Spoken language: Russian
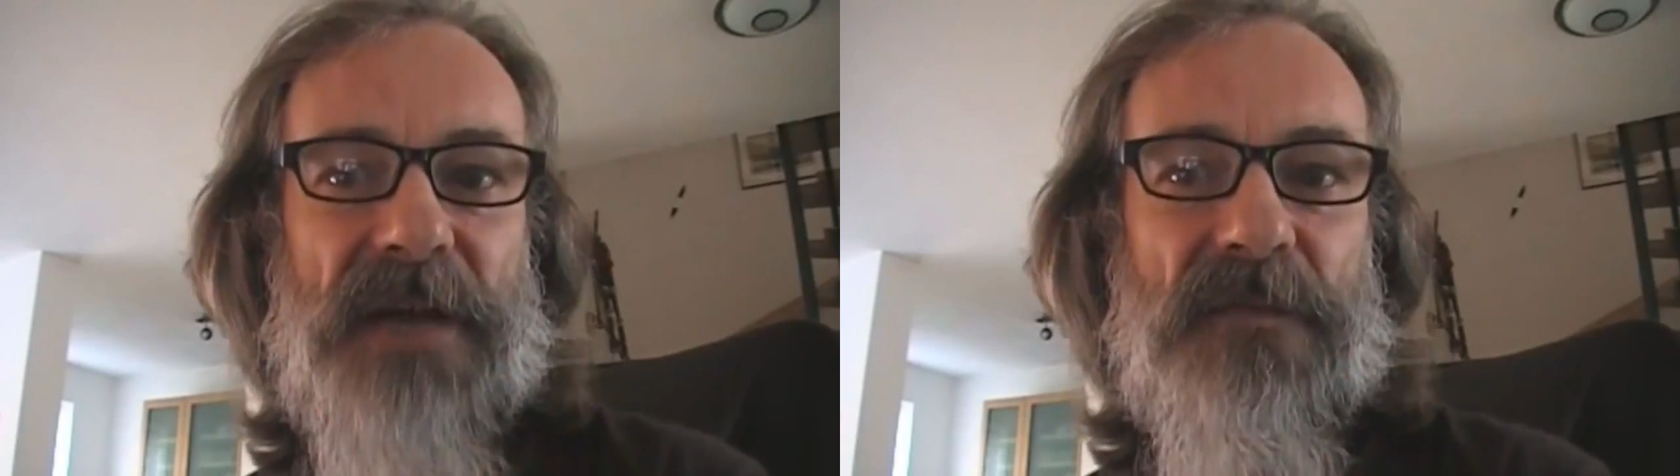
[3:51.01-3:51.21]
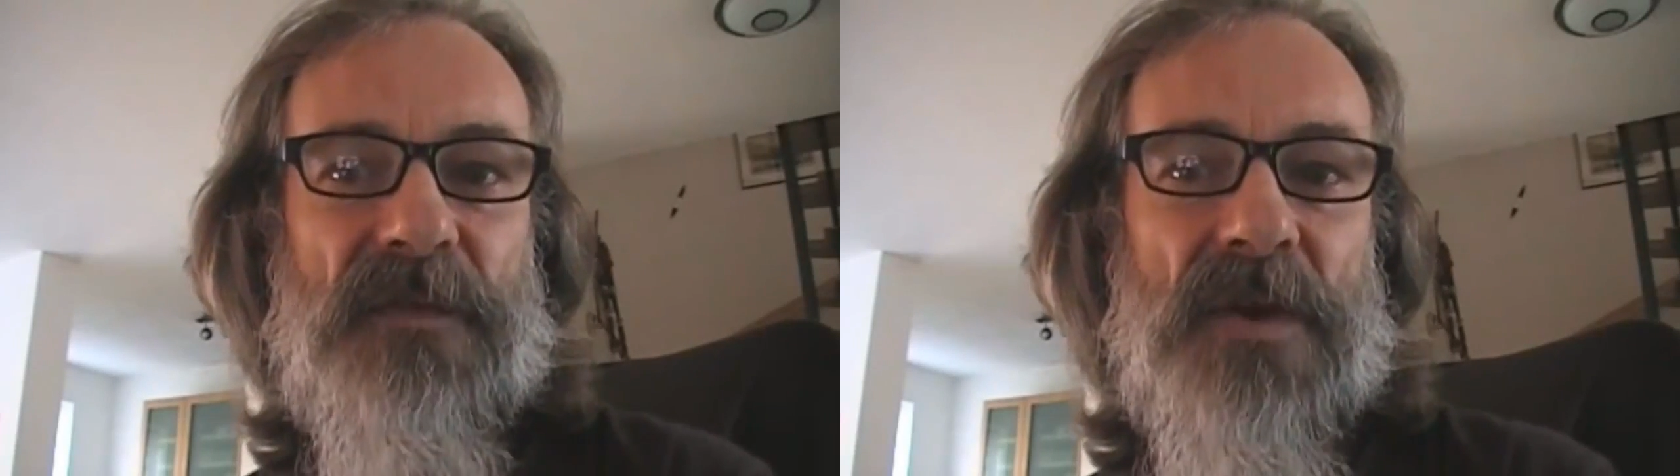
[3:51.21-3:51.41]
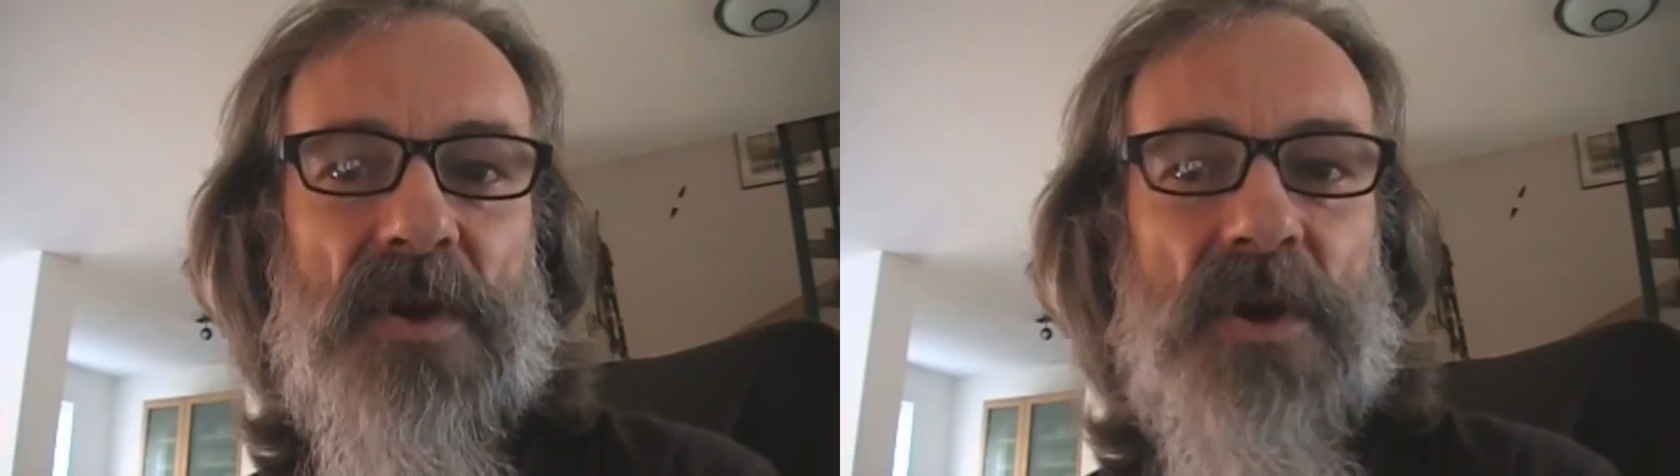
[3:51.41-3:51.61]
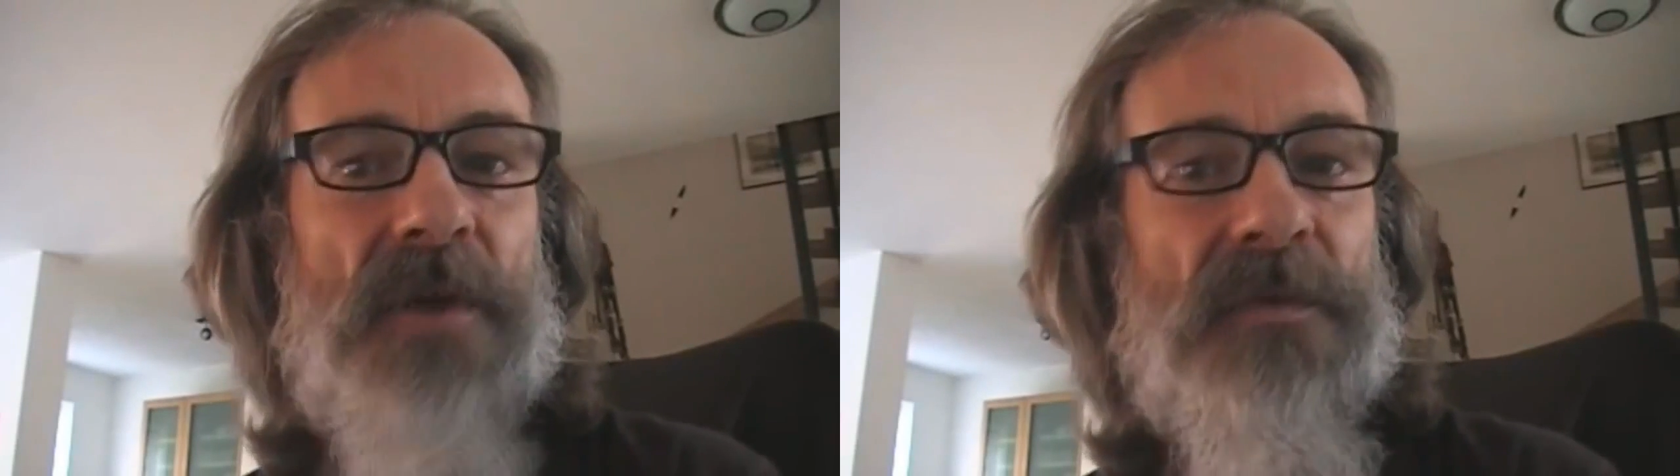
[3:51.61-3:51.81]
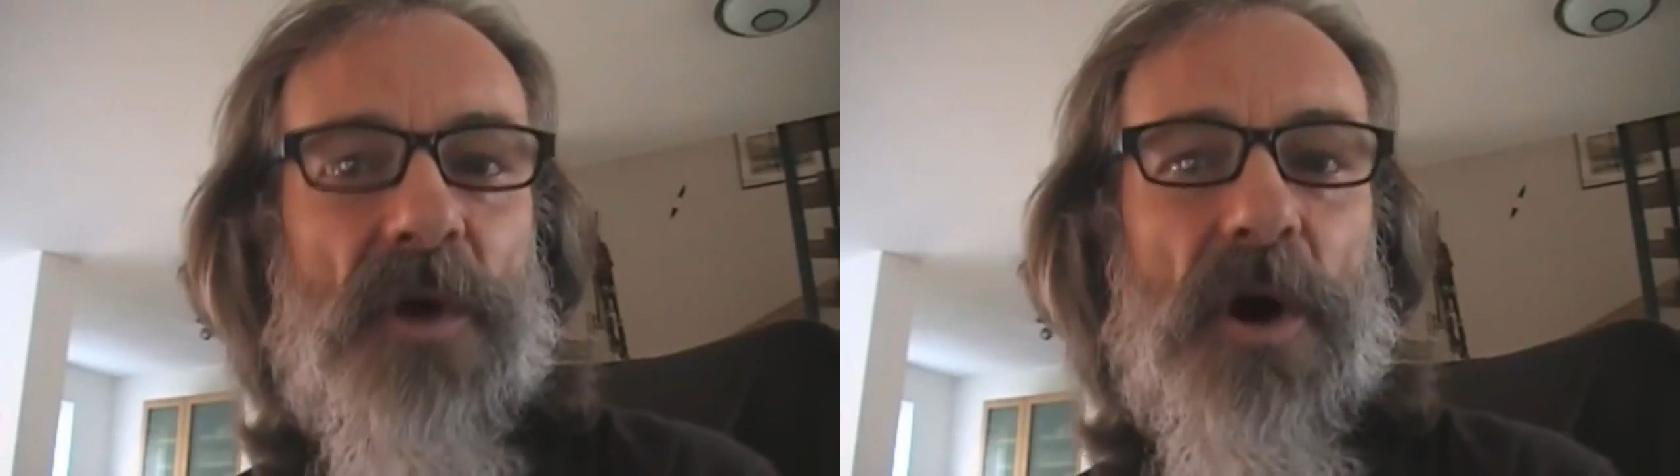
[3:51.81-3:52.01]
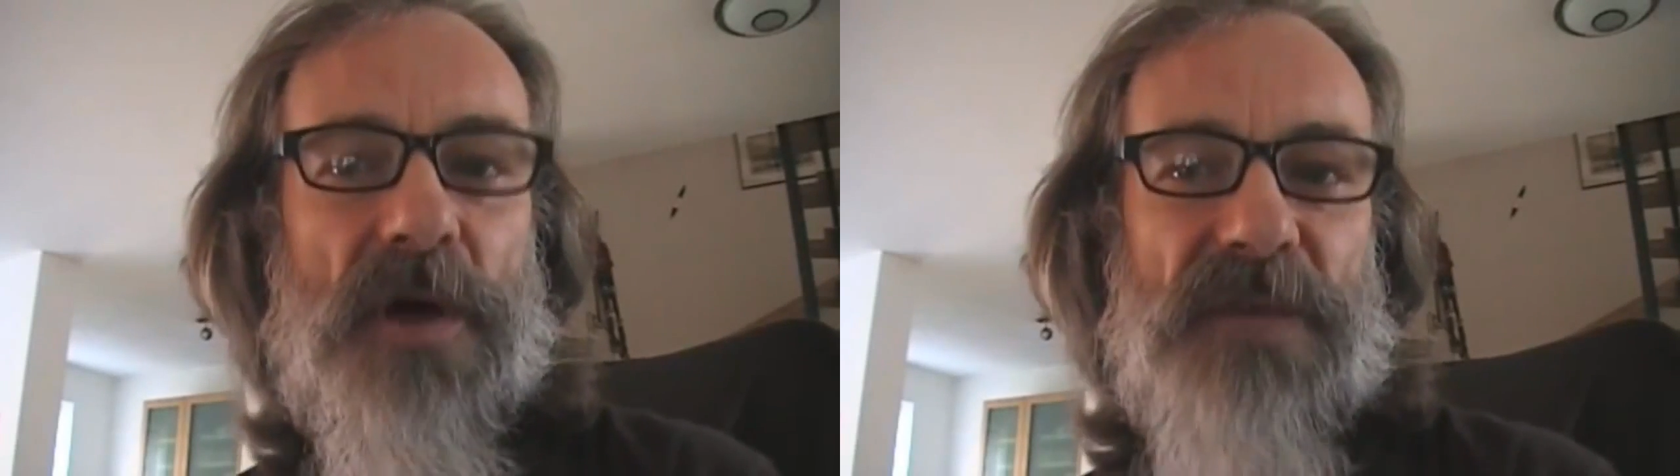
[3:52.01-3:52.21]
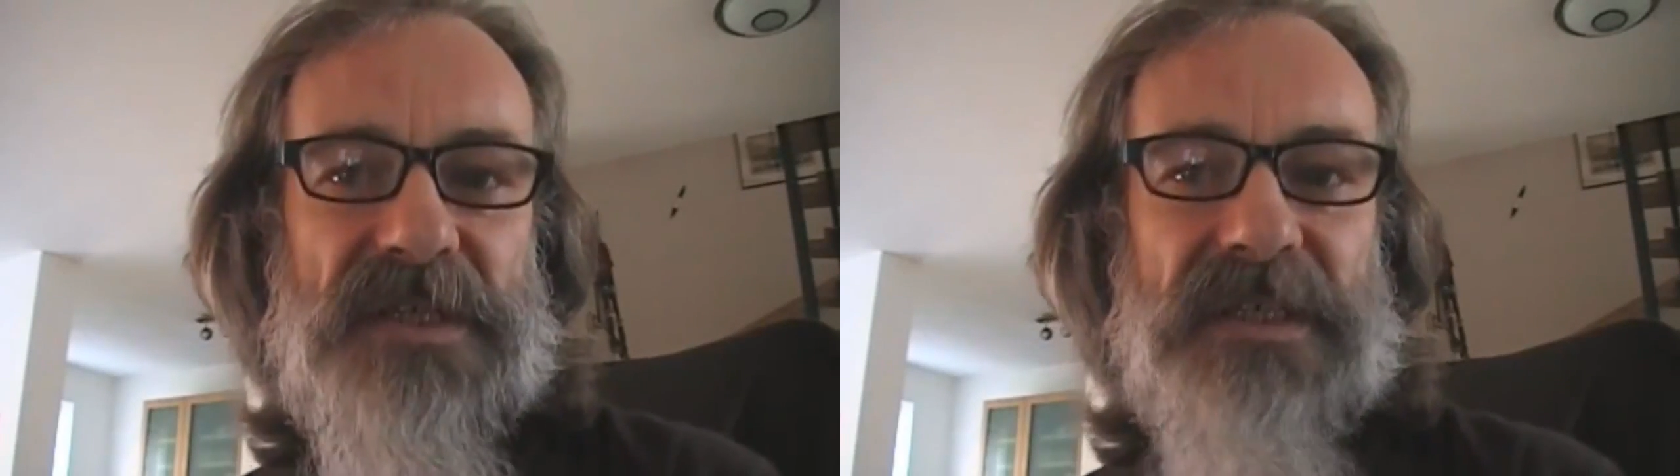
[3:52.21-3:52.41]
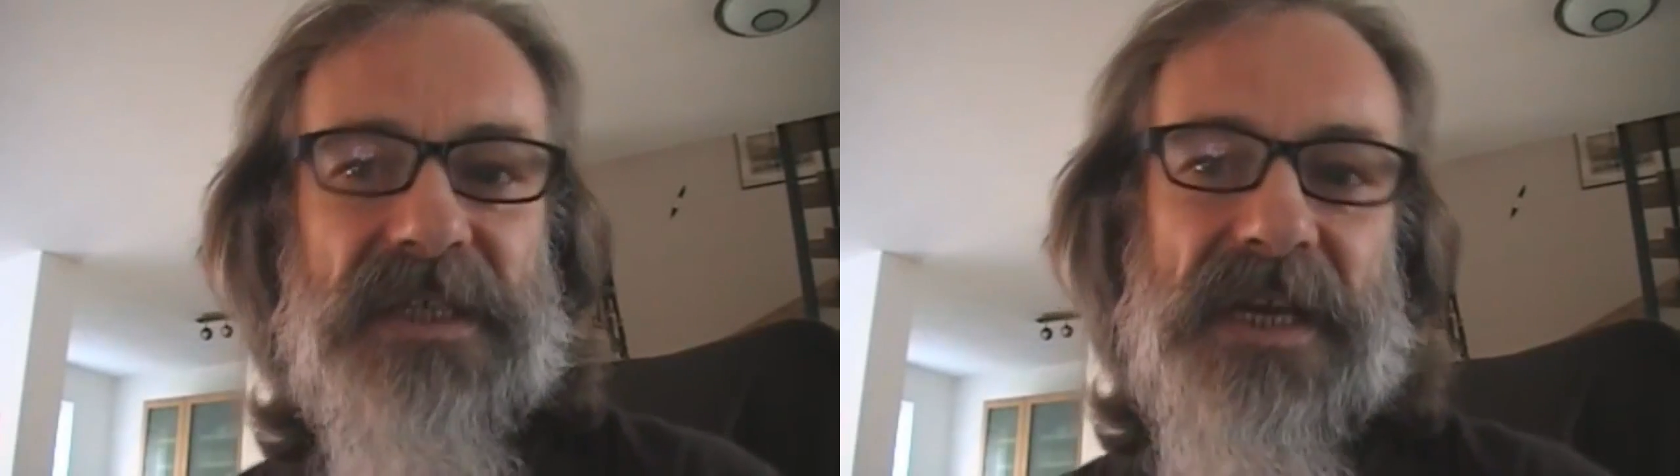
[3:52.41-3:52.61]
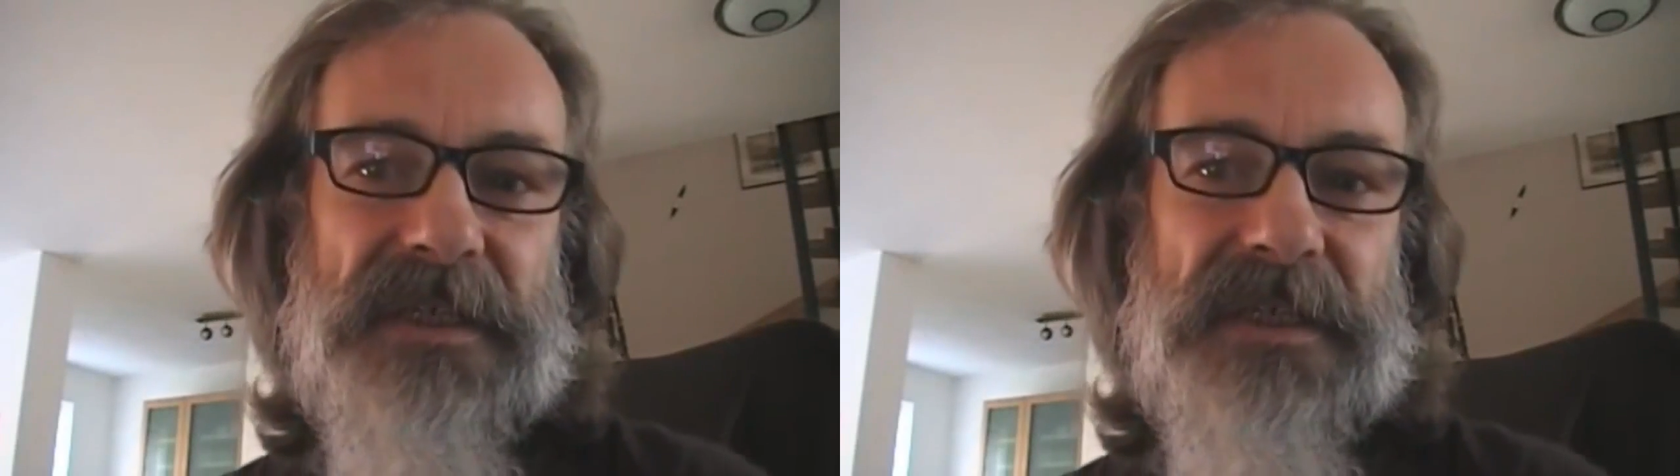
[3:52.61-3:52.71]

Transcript: а тем более понять и осознать